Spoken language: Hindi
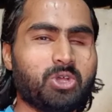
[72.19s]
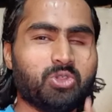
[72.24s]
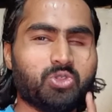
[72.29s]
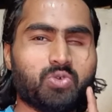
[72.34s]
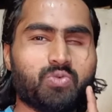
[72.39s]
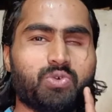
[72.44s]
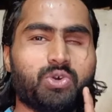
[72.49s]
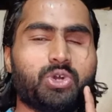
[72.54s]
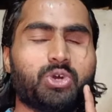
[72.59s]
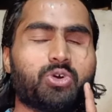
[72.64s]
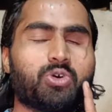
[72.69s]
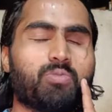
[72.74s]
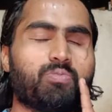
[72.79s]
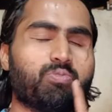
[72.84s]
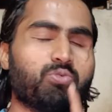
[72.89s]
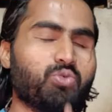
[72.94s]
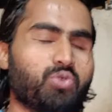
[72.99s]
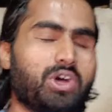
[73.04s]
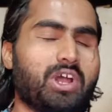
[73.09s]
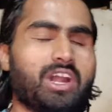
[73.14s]
तो वीडियो को
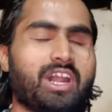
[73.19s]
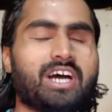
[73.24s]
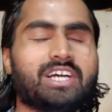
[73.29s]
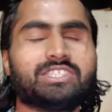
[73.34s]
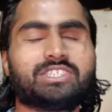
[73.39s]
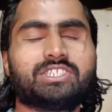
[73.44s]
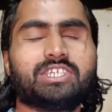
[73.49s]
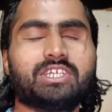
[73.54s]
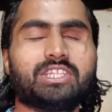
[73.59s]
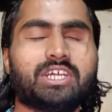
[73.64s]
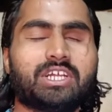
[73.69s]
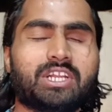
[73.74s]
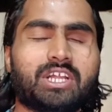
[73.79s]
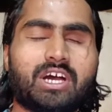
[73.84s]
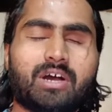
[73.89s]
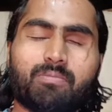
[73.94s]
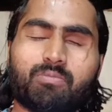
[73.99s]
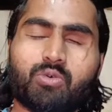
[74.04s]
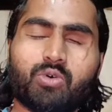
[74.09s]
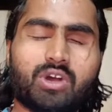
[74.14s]
पूरा लास्ट तक देखना
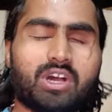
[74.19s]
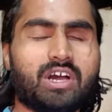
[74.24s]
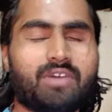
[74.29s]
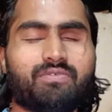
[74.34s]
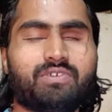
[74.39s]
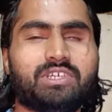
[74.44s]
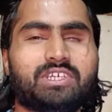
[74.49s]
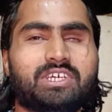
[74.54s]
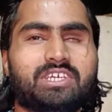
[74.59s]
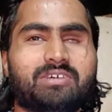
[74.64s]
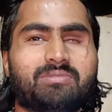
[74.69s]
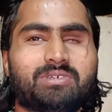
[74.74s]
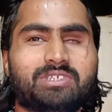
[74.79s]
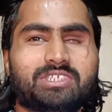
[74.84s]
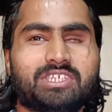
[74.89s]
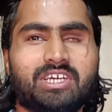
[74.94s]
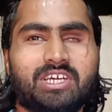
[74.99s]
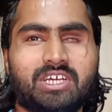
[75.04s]
आपको काफ़ी ज़्यादा मज़ा